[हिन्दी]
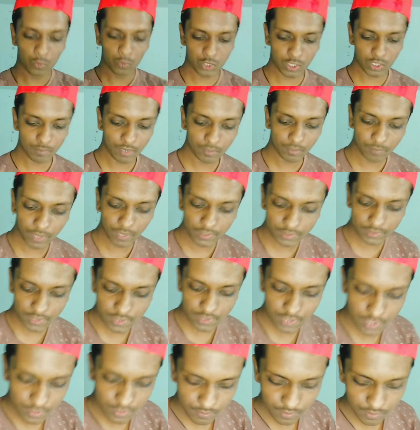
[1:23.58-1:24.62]
बाद बात की जाए
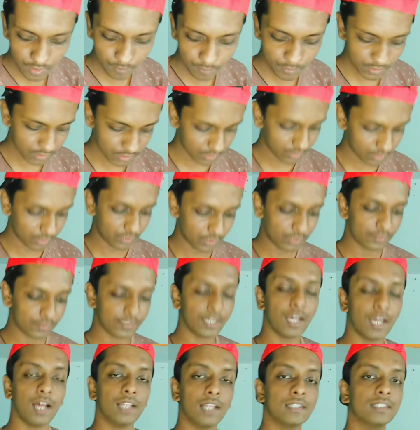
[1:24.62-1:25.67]
इसमें आप इसके
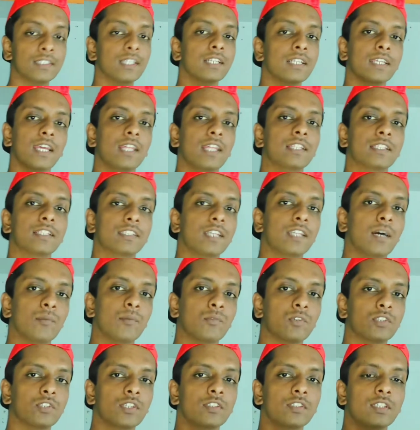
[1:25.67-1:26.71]
अंदर क्या दिखता है हमको
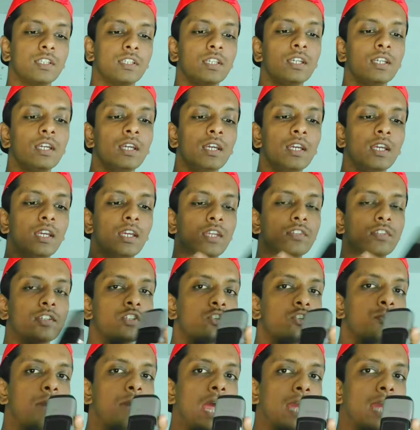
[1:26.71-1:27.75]
जैसे कि इसका जो
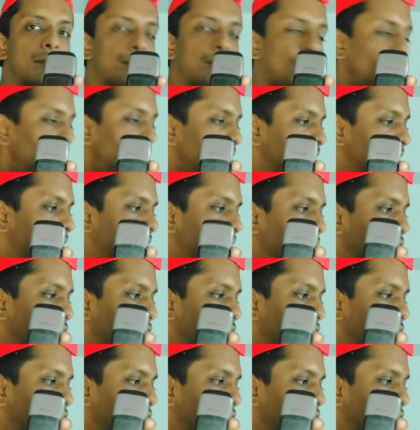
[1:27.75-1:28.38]
बैक पैनल है उसको